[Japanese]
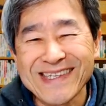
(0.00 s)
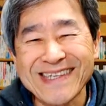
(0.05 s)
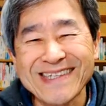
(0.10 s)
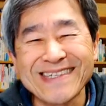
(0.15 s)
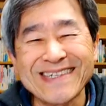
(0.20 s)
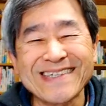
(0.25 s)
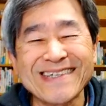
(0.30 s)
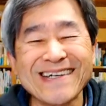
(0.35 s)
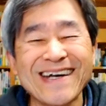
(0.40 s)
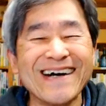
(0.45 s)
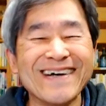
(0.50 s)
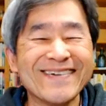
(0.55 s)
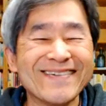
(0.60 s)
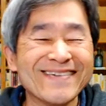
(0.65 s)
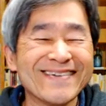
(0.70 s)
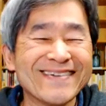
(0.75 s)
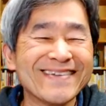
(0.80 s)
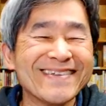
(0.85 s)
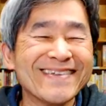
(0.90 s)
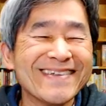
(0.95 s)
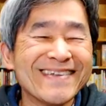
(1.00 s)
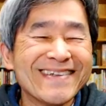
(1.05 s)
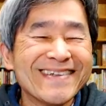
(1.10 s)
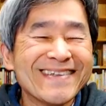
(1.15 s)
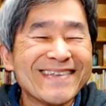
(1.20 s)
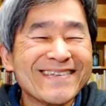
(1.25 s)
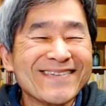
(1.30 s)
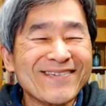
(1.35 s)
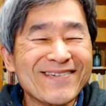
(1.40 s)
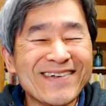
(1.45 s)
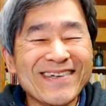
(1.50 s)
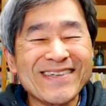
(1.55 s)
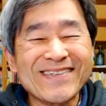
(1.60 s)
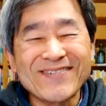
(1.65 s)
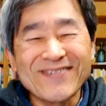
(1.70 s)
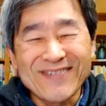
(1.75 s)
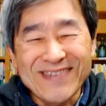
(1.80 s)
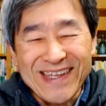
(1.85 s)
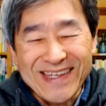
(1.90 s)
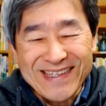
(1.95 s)
違うそれは
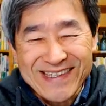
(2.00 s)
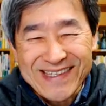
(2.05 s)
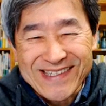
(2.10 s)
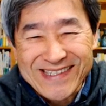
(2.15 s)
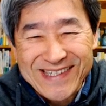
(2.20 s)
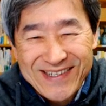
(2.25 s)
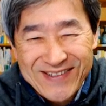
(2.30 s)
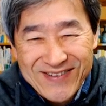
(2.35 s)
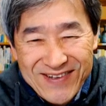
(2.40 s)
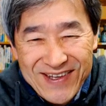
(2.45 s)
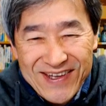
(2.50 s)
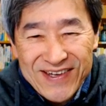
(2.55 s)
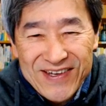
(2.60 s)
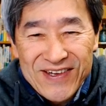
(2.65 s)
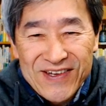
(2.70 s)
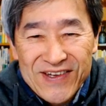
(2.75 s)
冗談ですけどね、